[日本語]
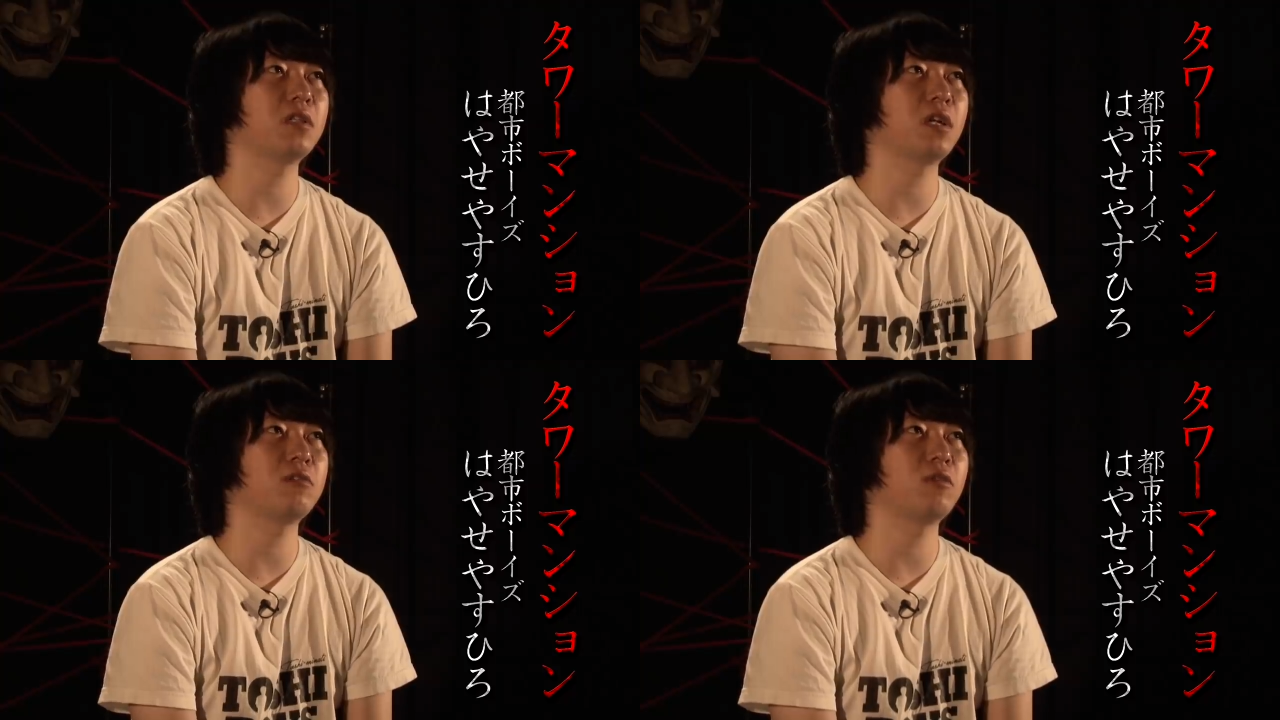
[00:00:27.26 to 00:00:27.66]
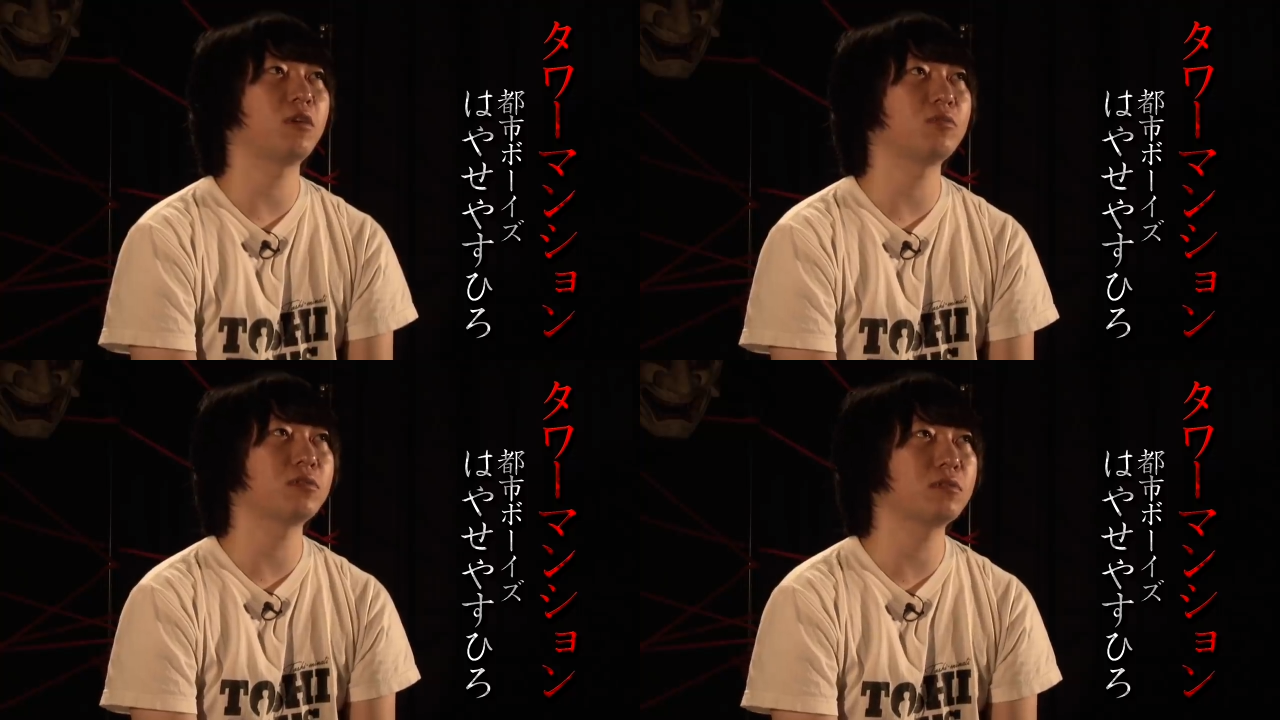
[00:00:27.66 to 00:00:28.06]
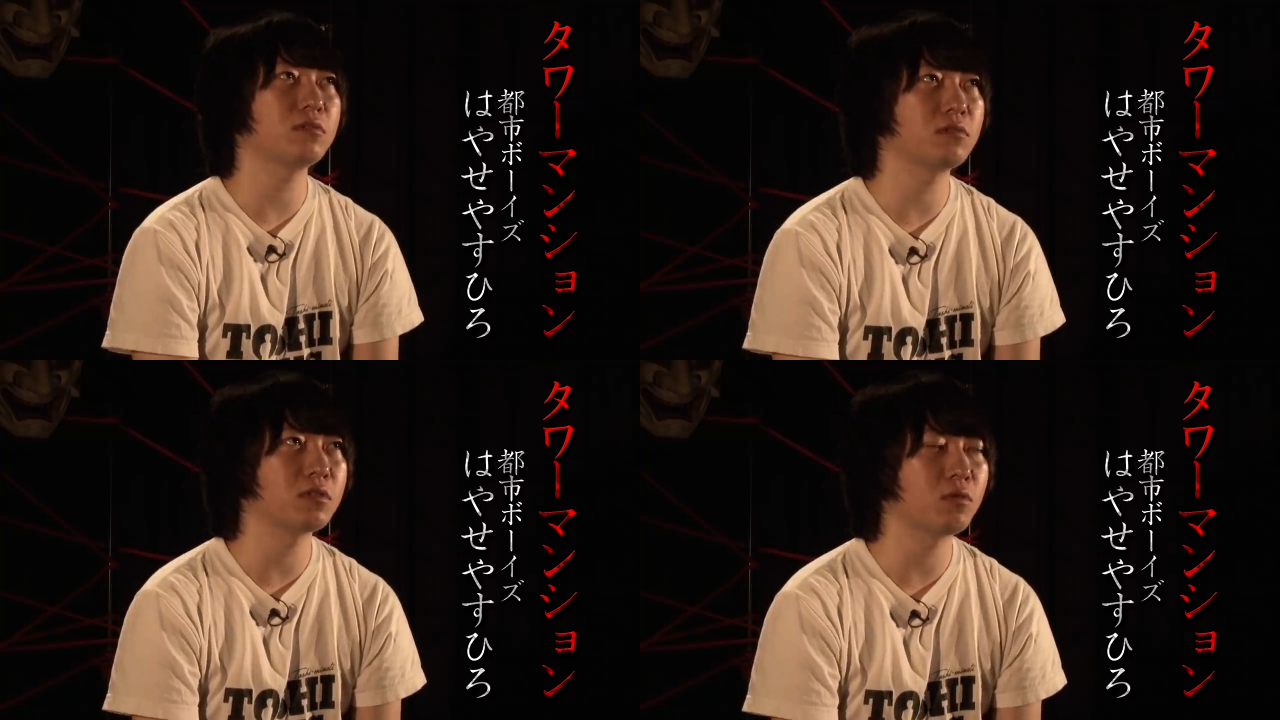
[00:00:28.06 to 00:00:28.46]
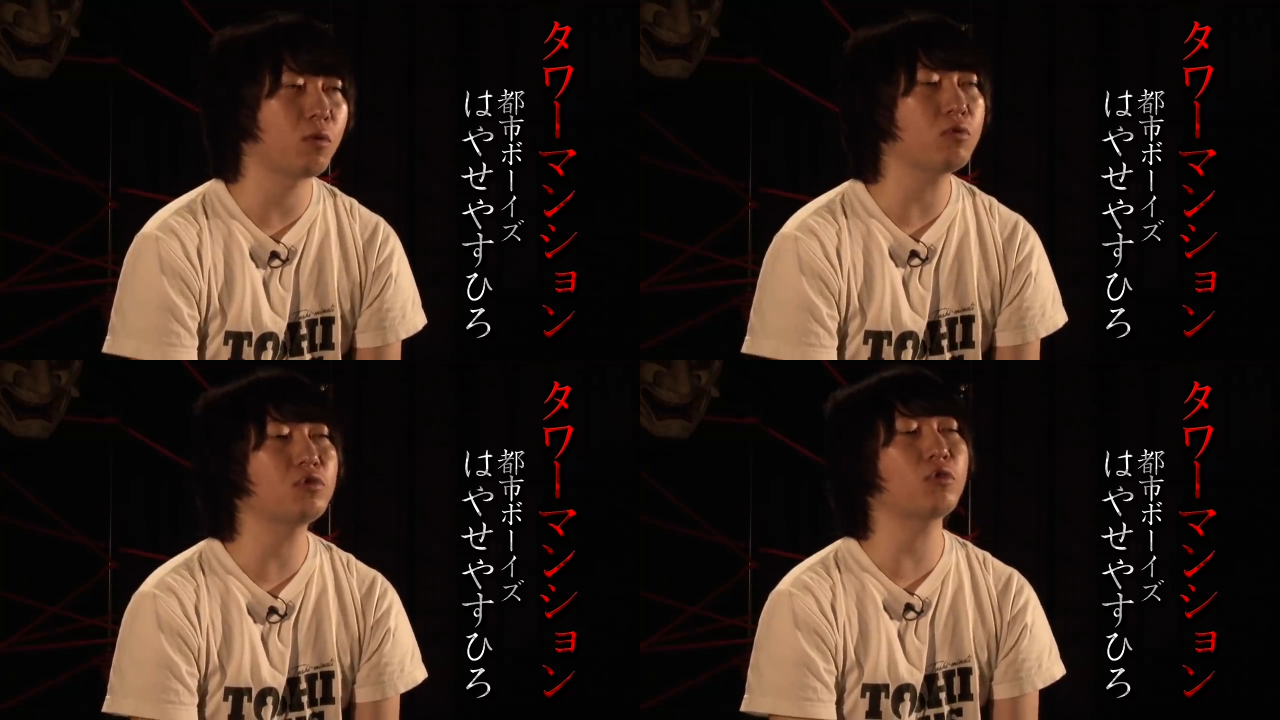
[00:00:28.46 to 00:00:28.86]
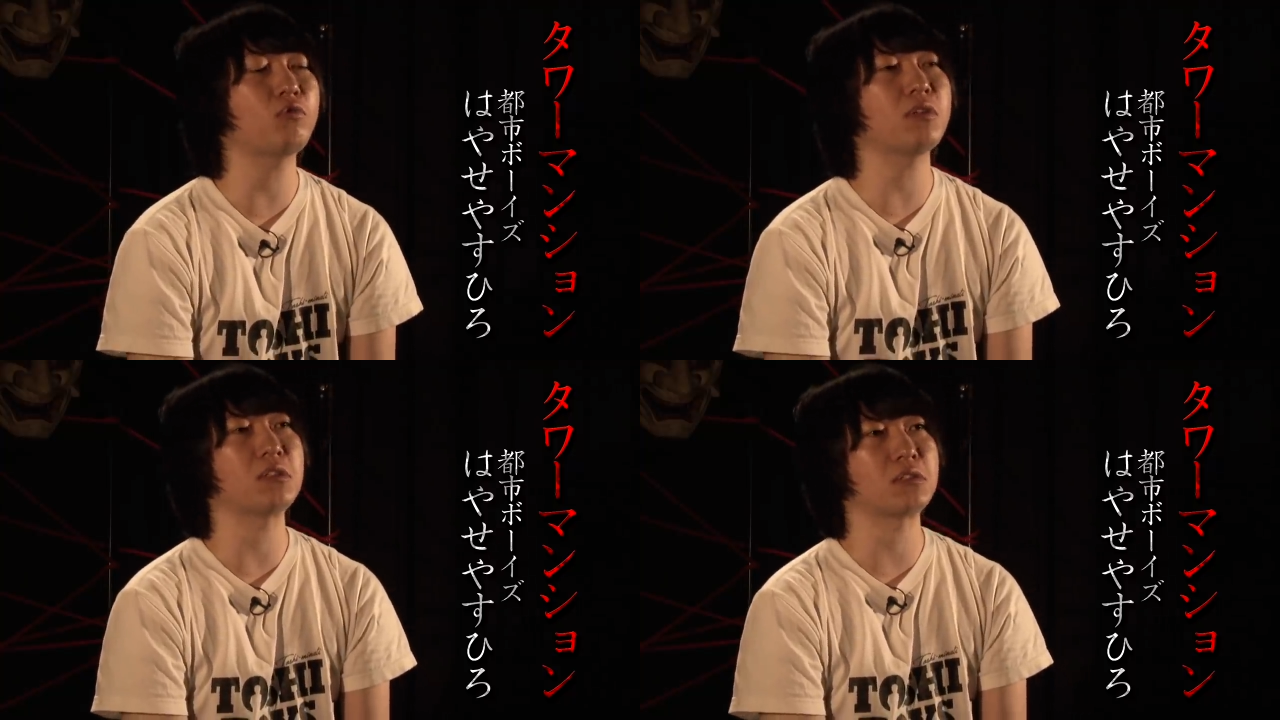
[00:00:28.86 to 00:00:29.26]
いたりとかもするんですけど、本
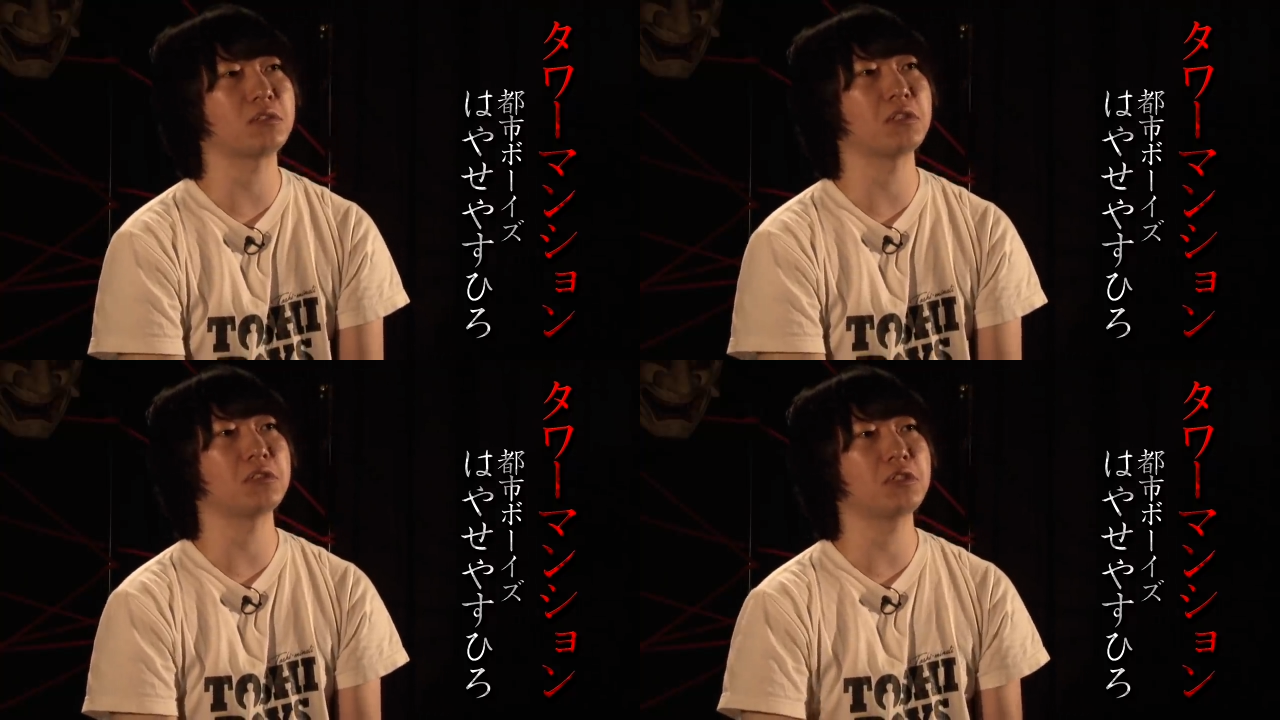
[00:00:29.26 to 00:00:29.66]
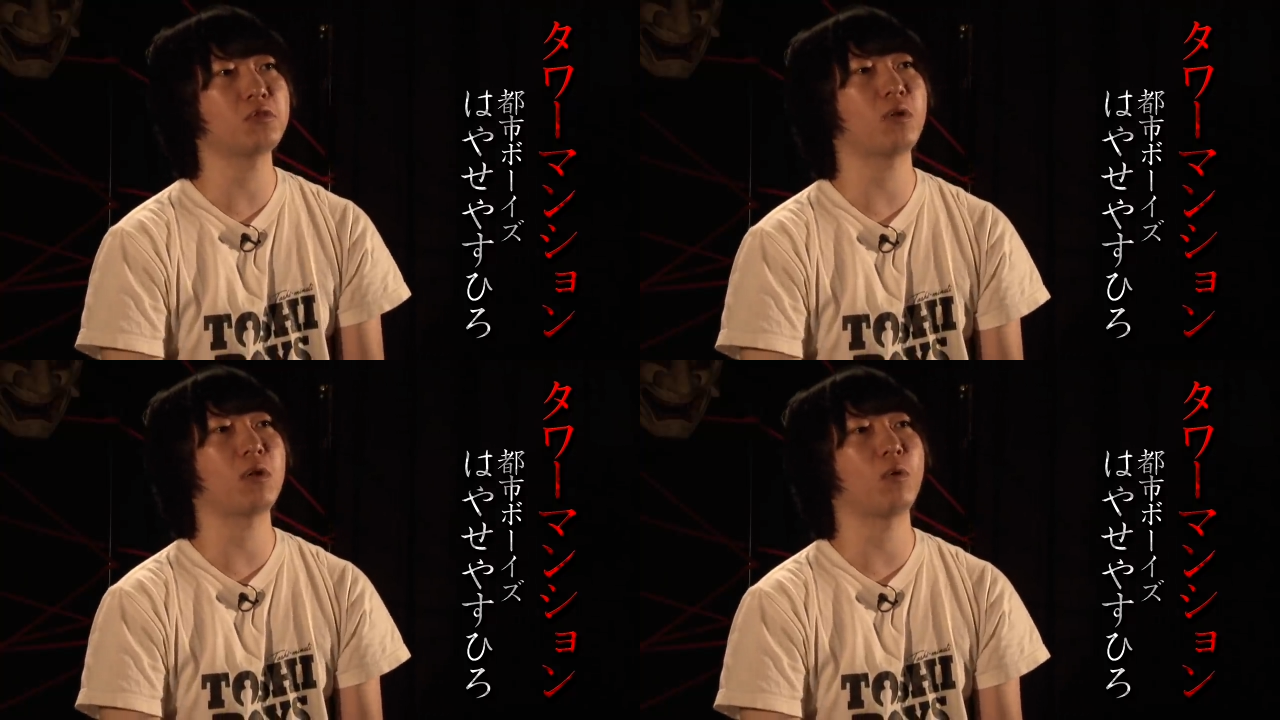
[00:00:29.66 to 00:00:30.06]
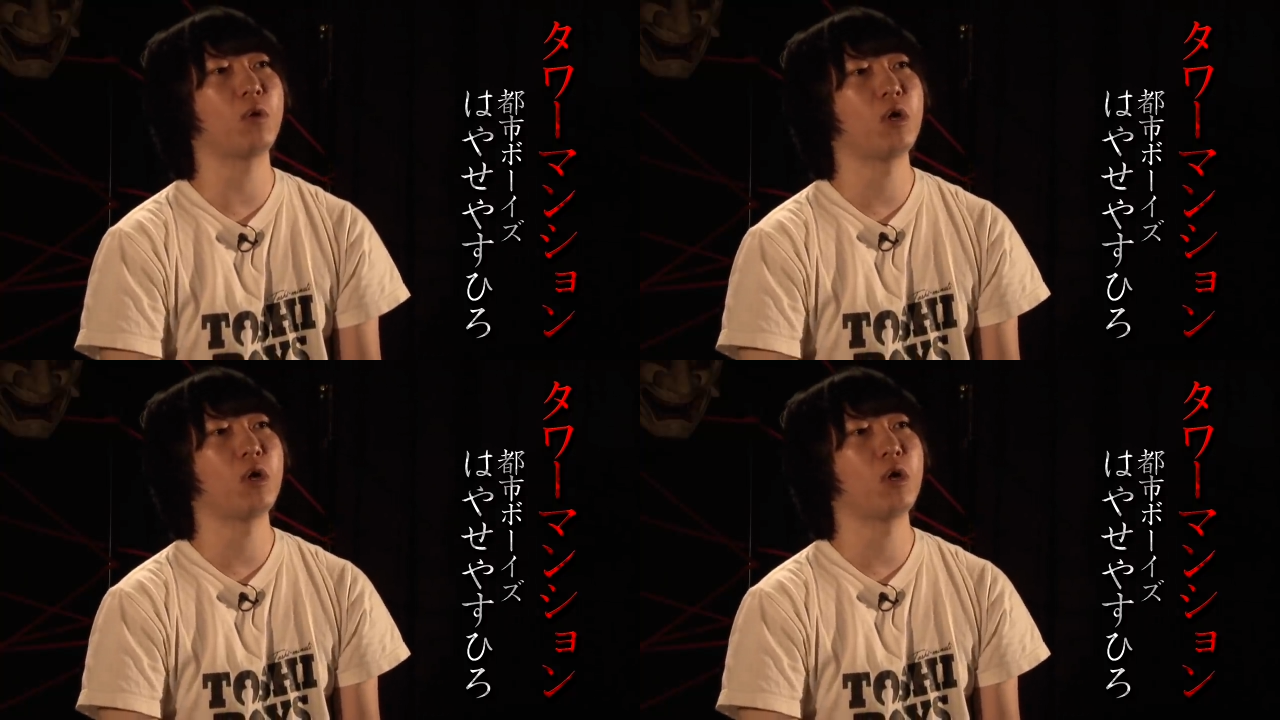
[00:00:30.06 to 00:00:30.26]
職はですね、実は